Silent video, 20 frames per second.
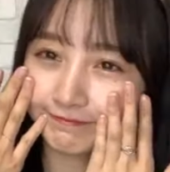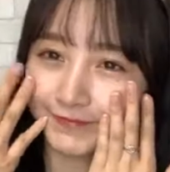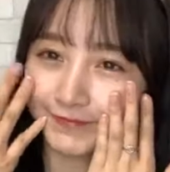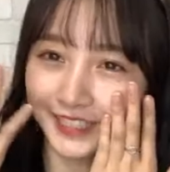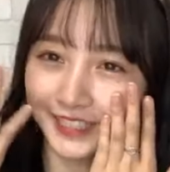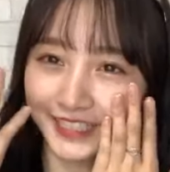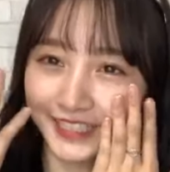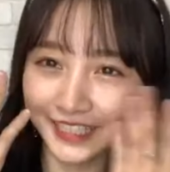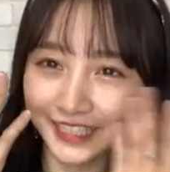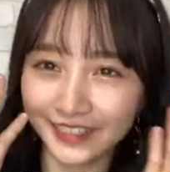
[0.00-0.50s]

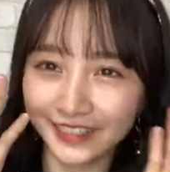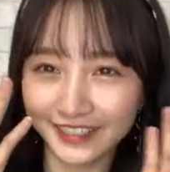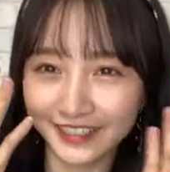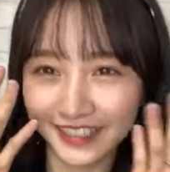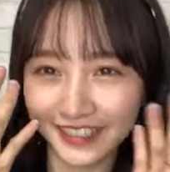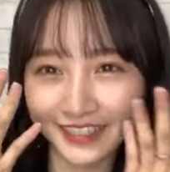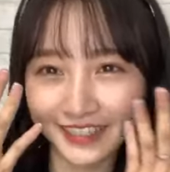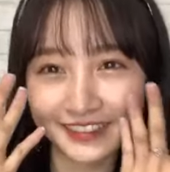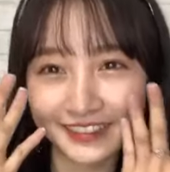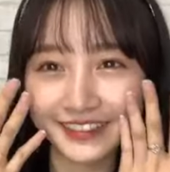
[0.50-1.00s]
右手左
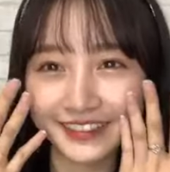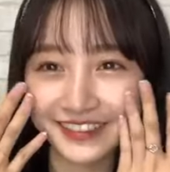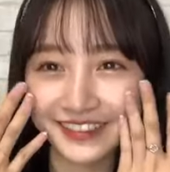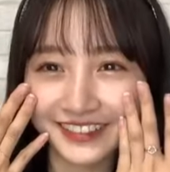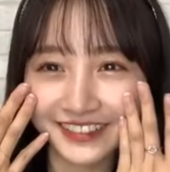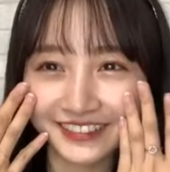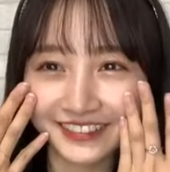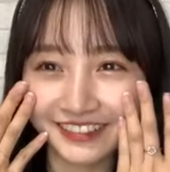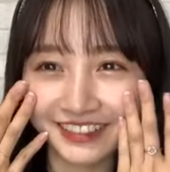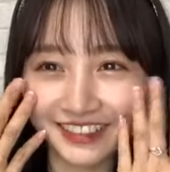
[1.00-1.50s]
手
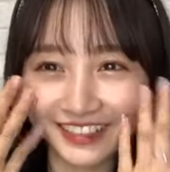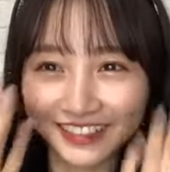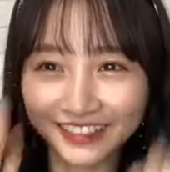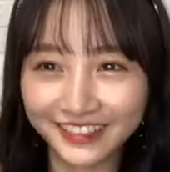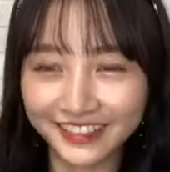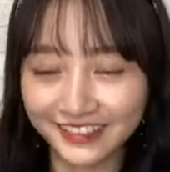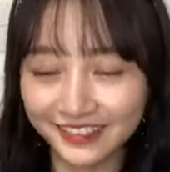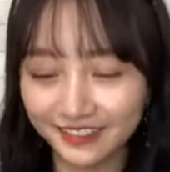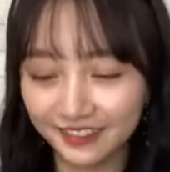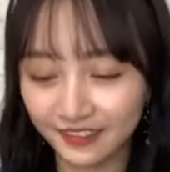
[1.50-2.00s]
こんな感
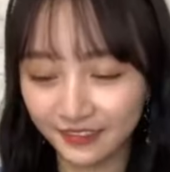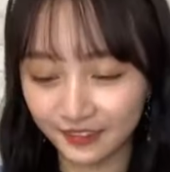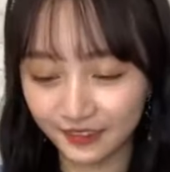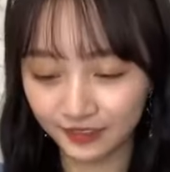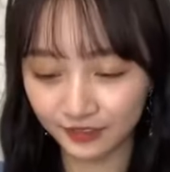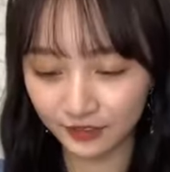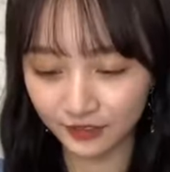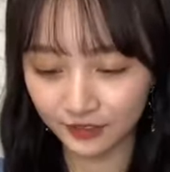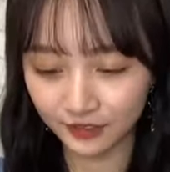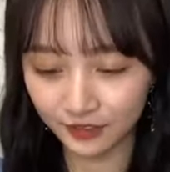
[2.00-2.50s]
じ
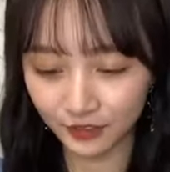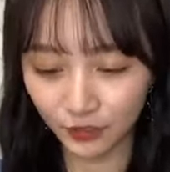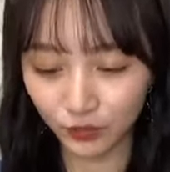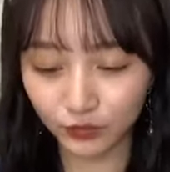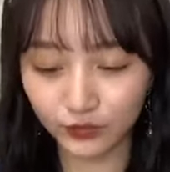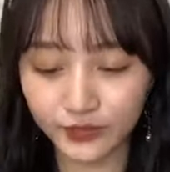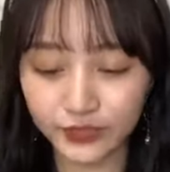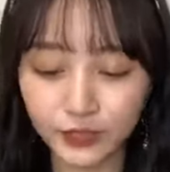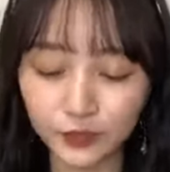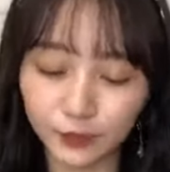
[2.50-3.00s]
今日
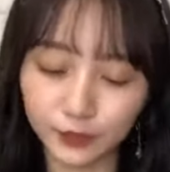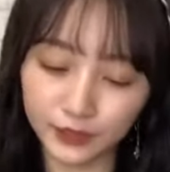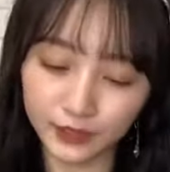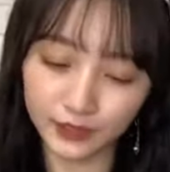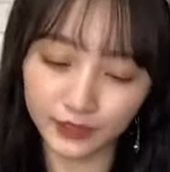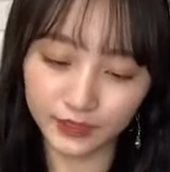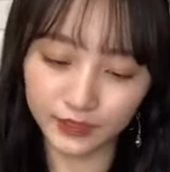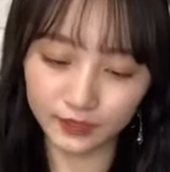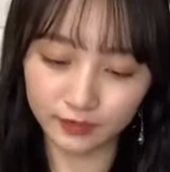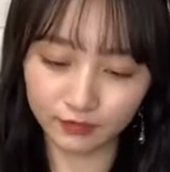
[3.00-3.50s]
はシルバー
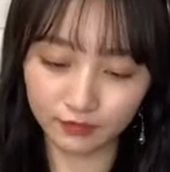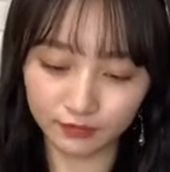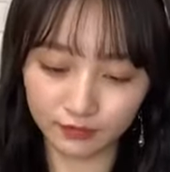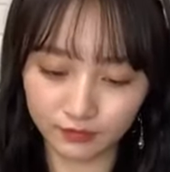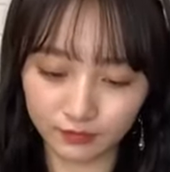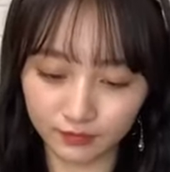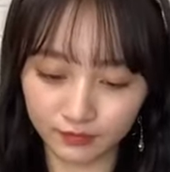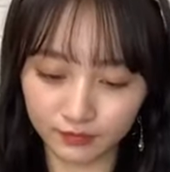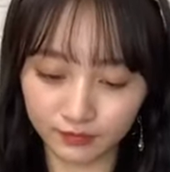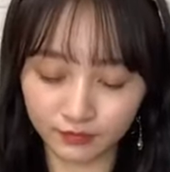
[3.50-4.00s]
です
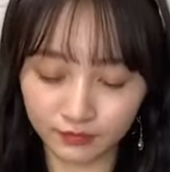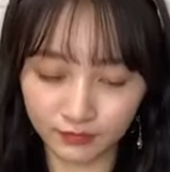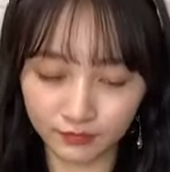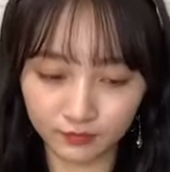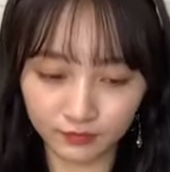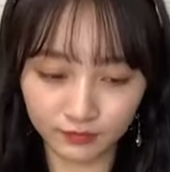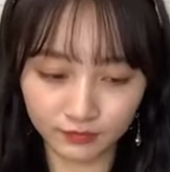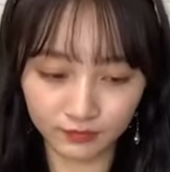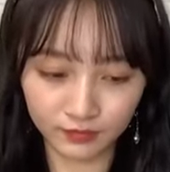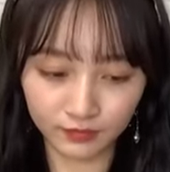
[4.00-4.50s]

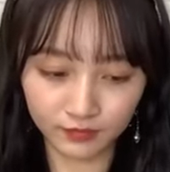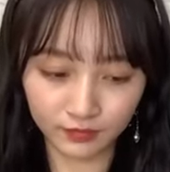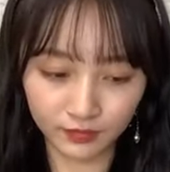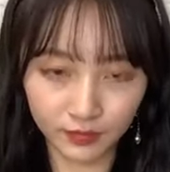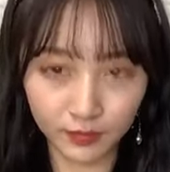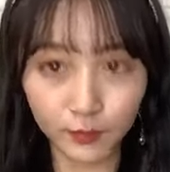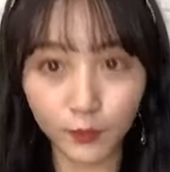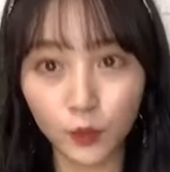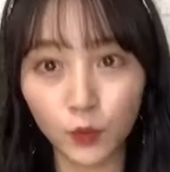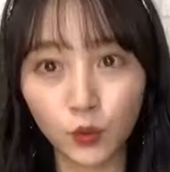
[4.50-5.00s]

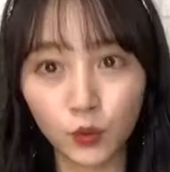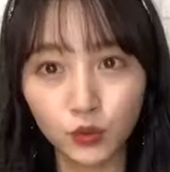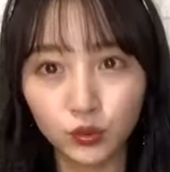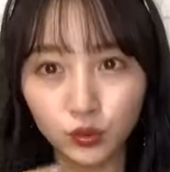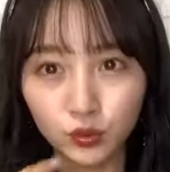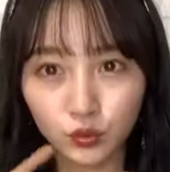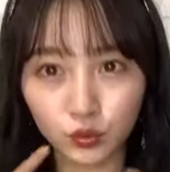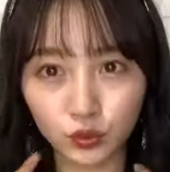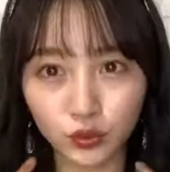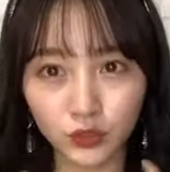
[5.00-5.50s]
でも
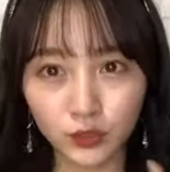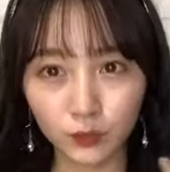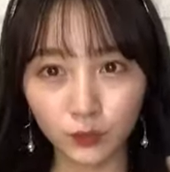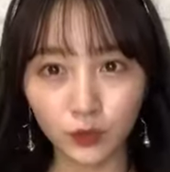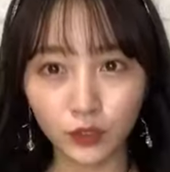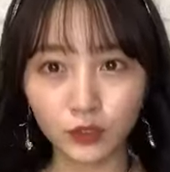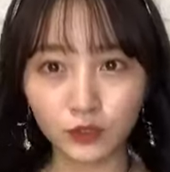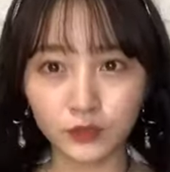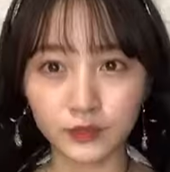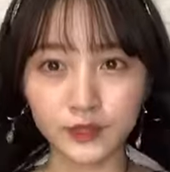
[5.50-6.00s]
ゴールドの時
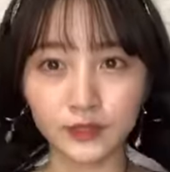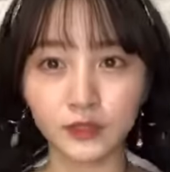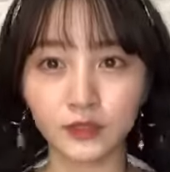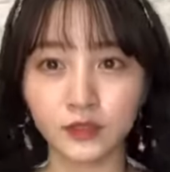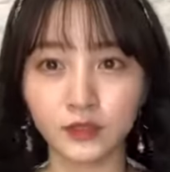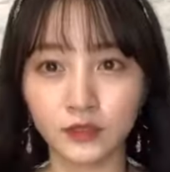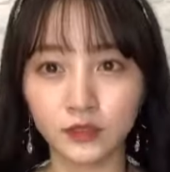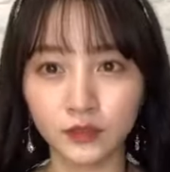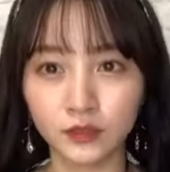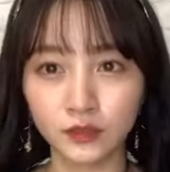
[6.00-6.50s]
もある
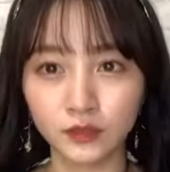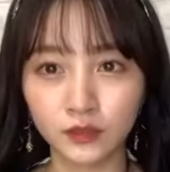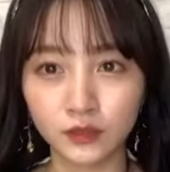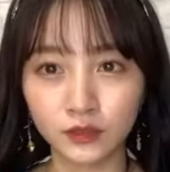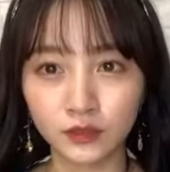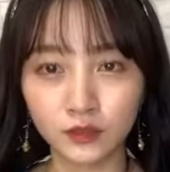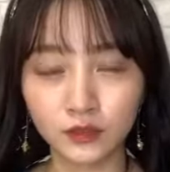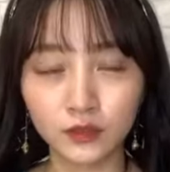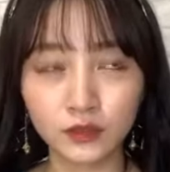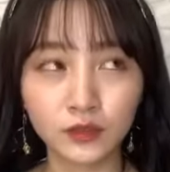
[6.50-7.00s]
し
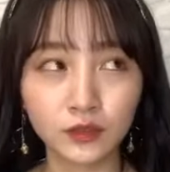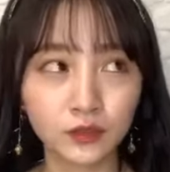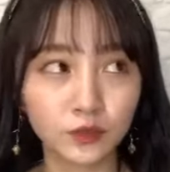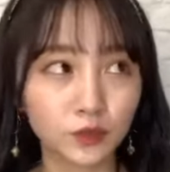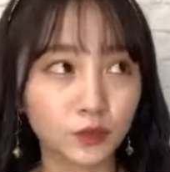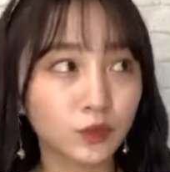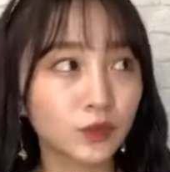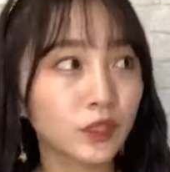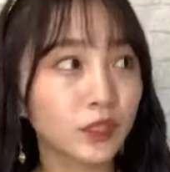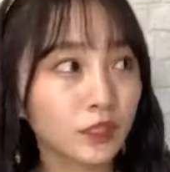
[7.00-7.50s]

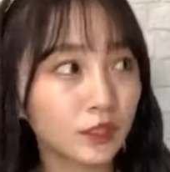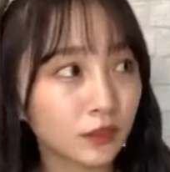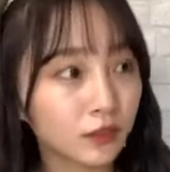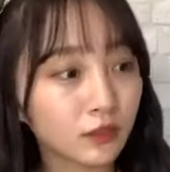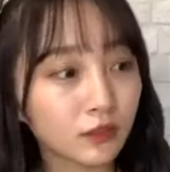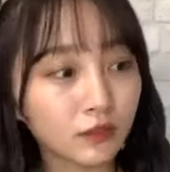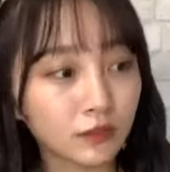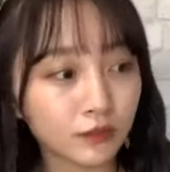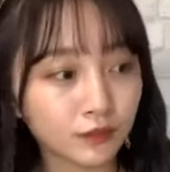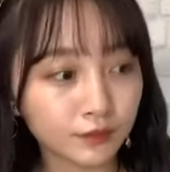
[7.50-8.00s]
少ないな
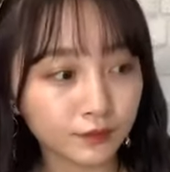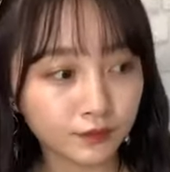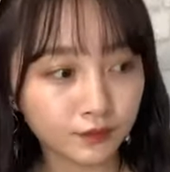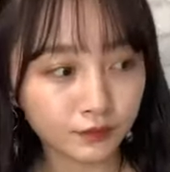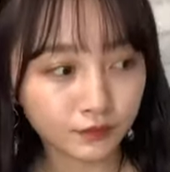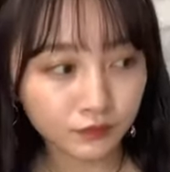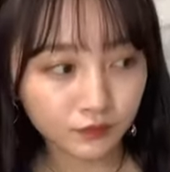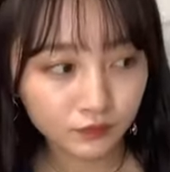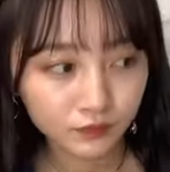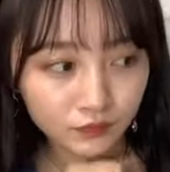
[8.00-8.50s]

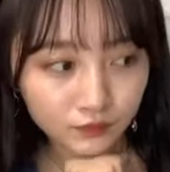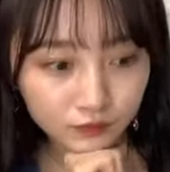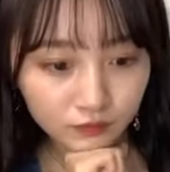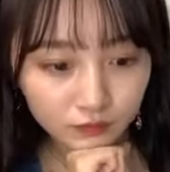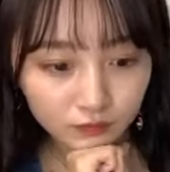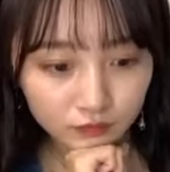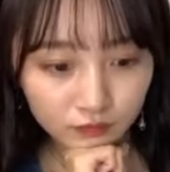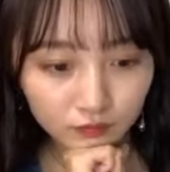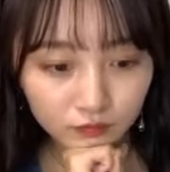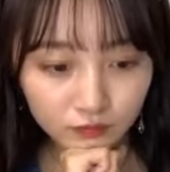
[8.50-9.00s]

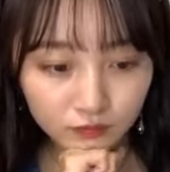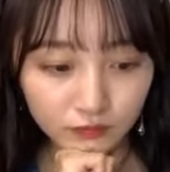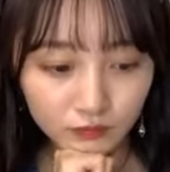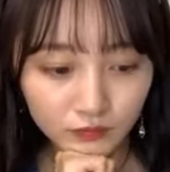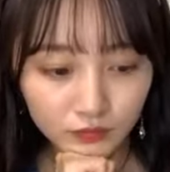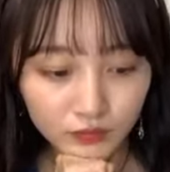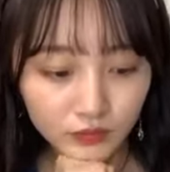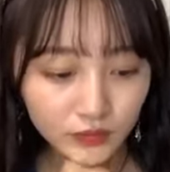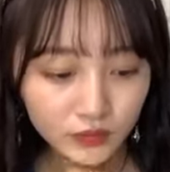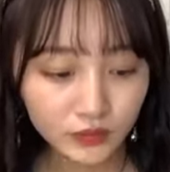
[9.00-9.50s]

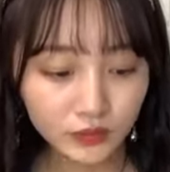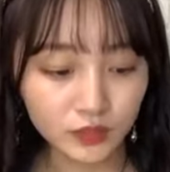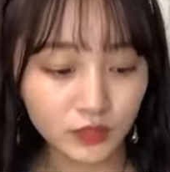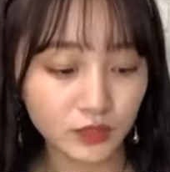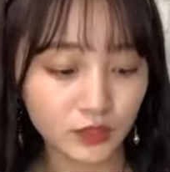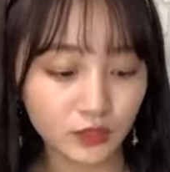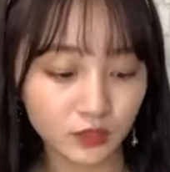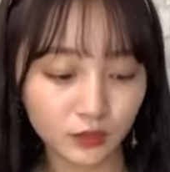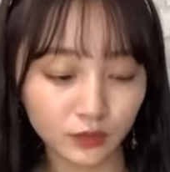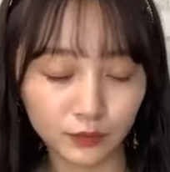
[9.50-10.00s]

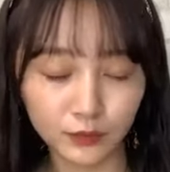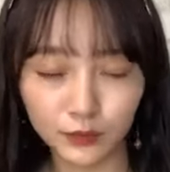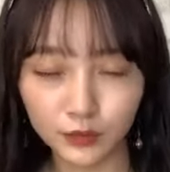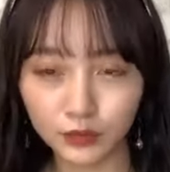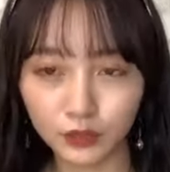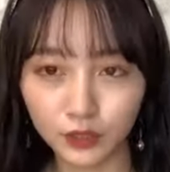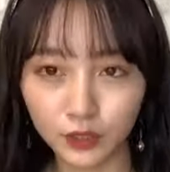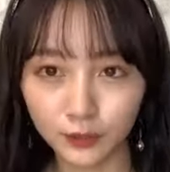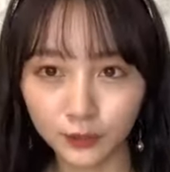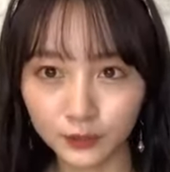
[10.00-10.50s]
アクセサリーま
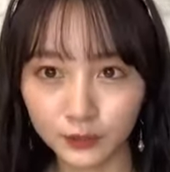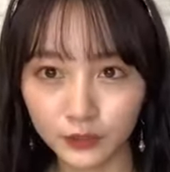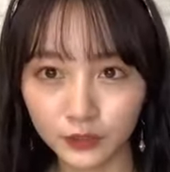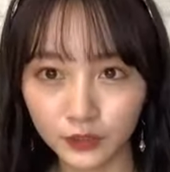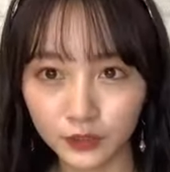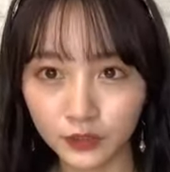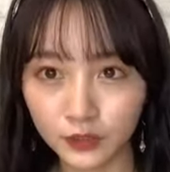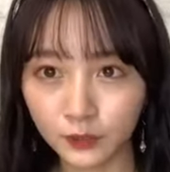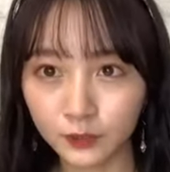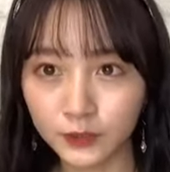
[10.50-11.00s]
た買いまし
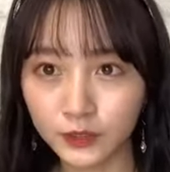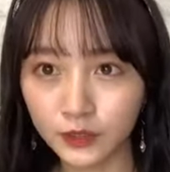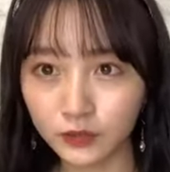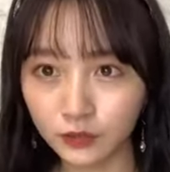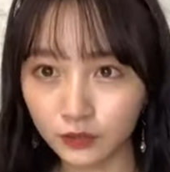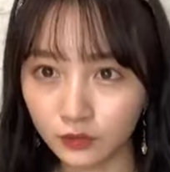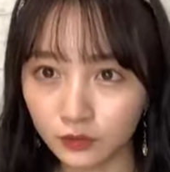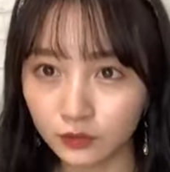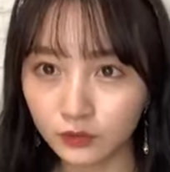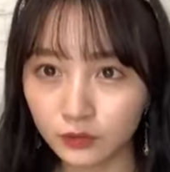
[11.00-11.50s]
た久々
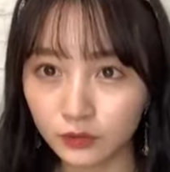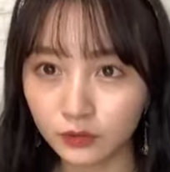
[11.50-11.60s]
に